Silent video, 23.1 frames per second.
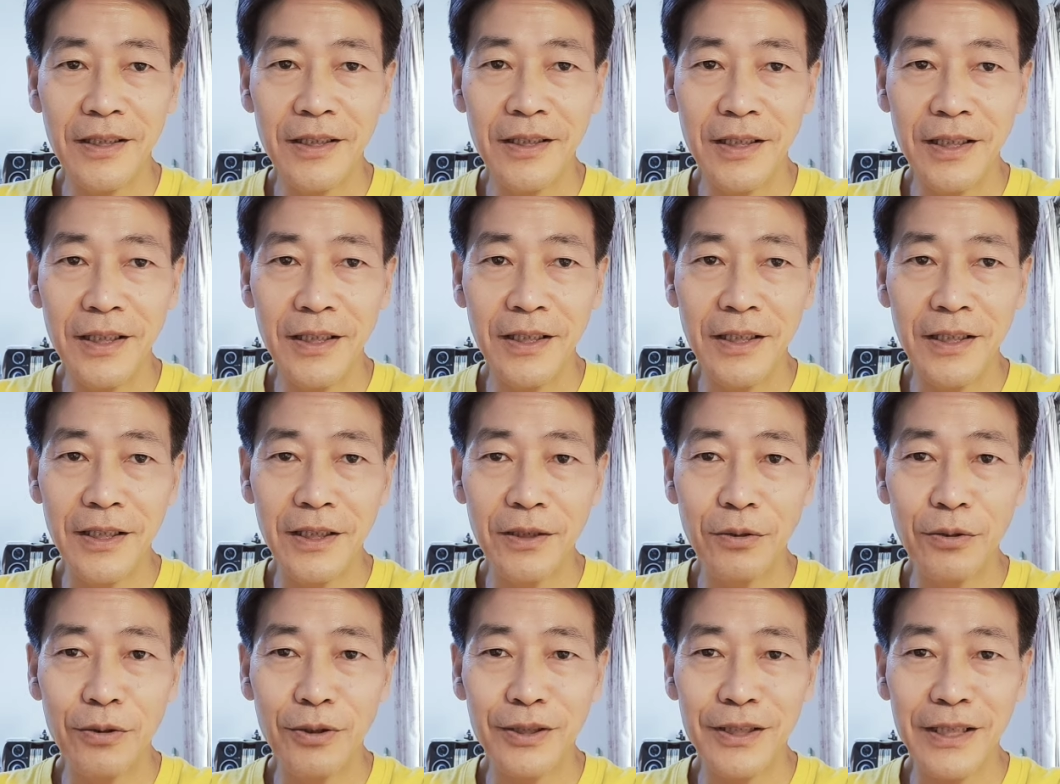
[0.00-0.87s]
令你
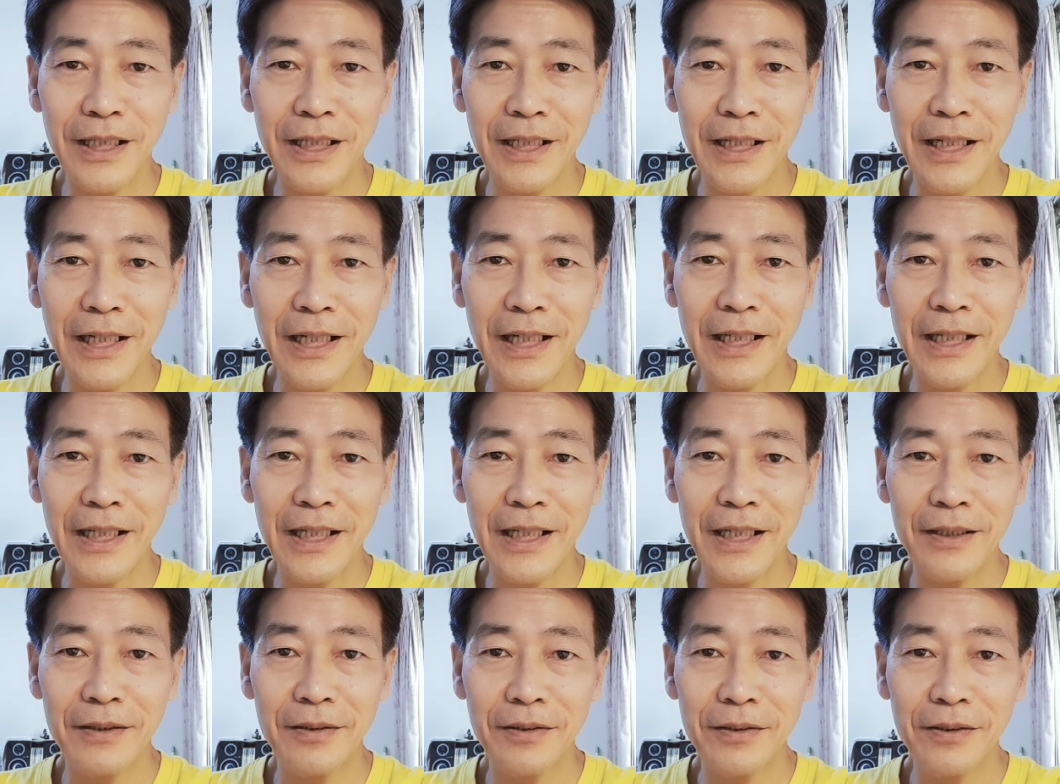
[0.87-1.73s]
豁然开
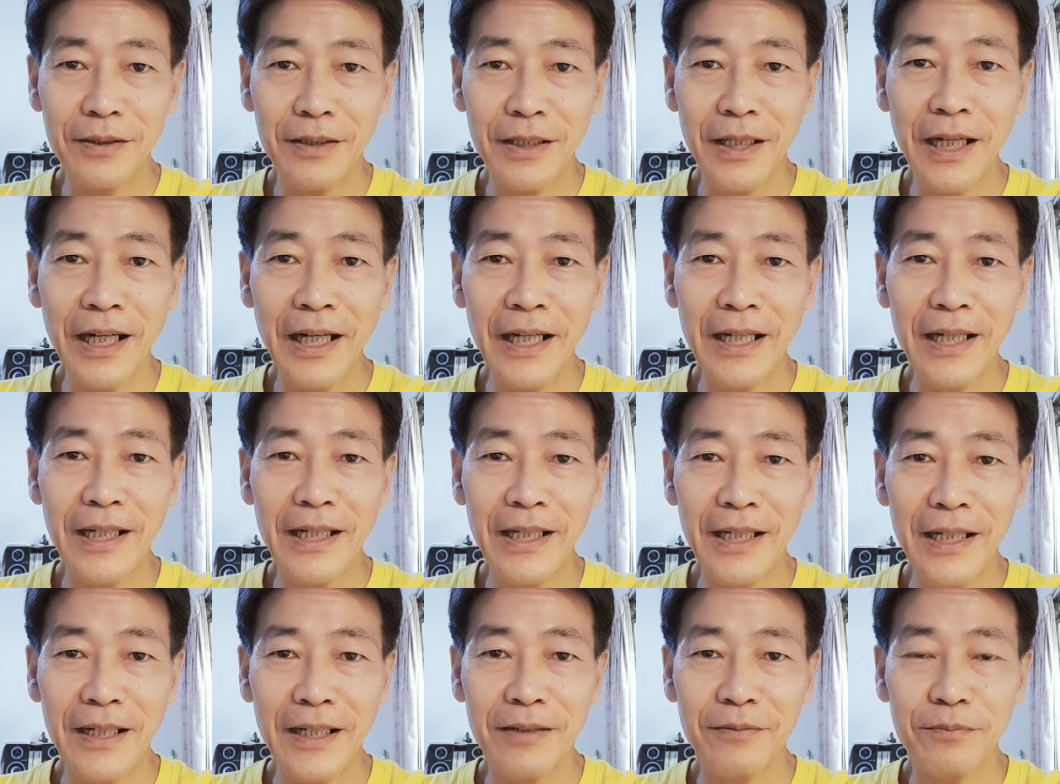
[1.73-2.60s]
朗，开
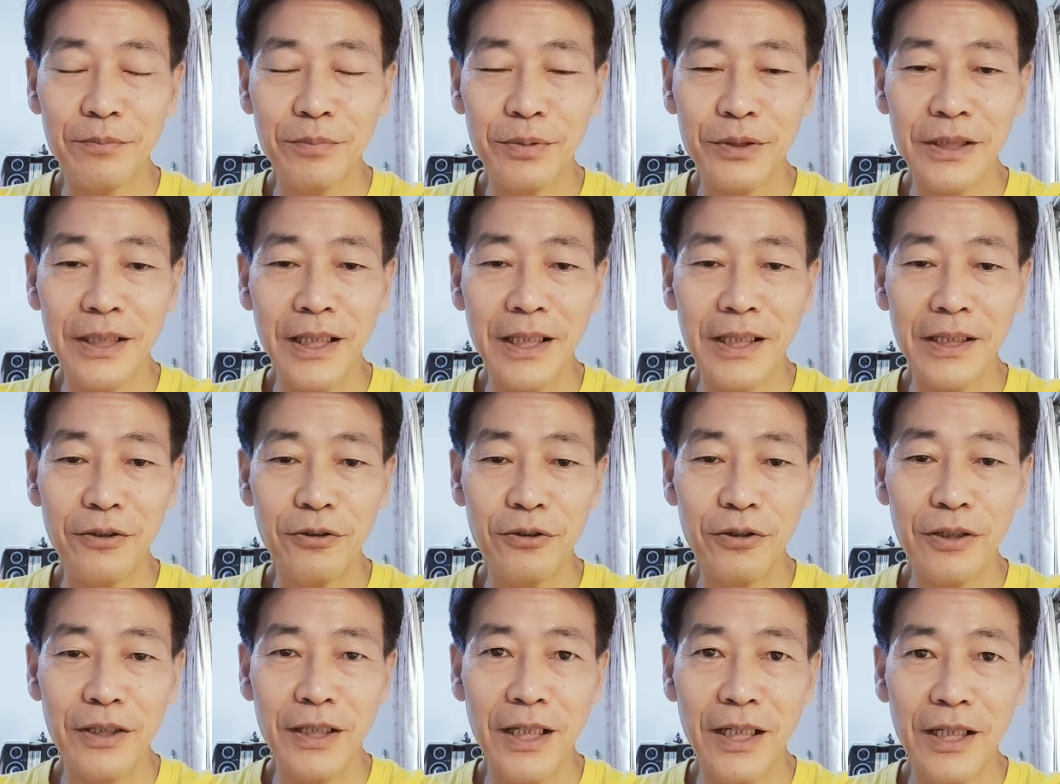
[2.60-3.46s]
朗不再
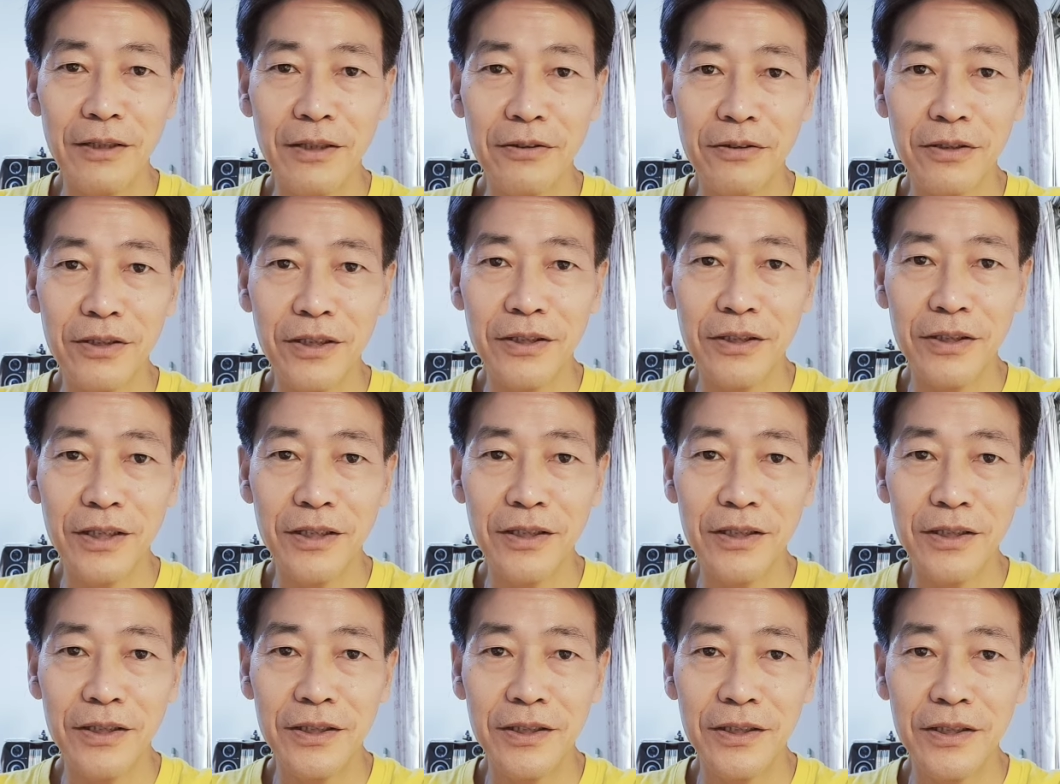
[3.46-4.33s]
虚耗生生
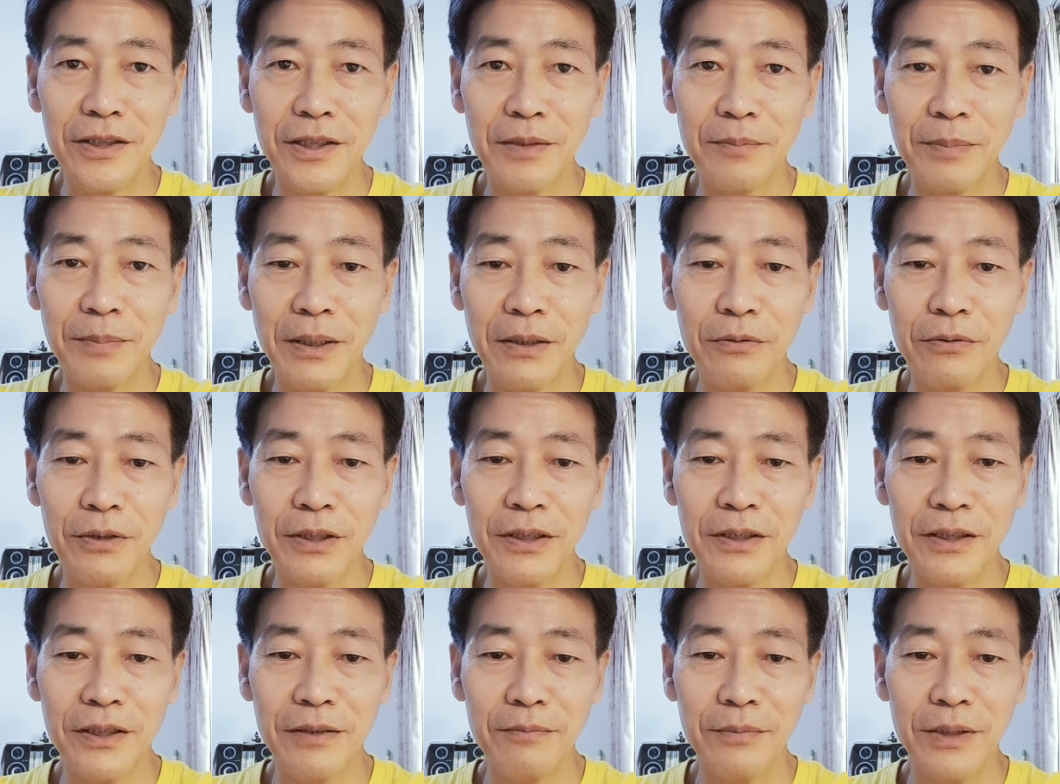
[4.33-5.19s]
世世的宝
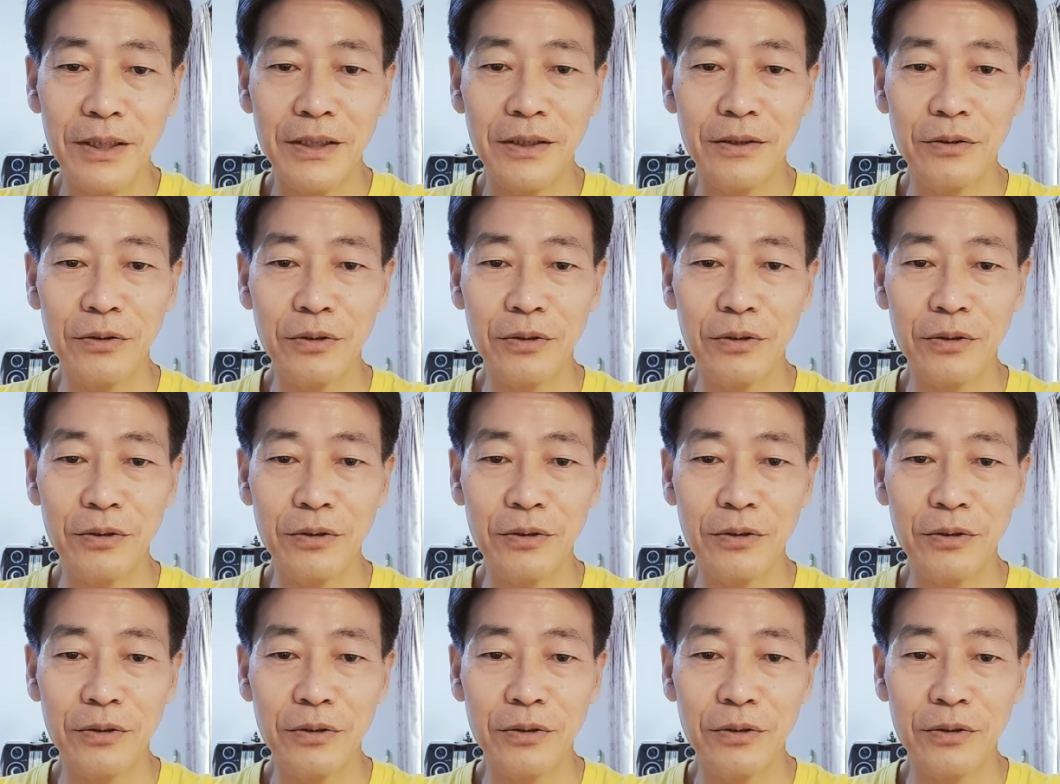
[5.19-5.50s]
贵生命。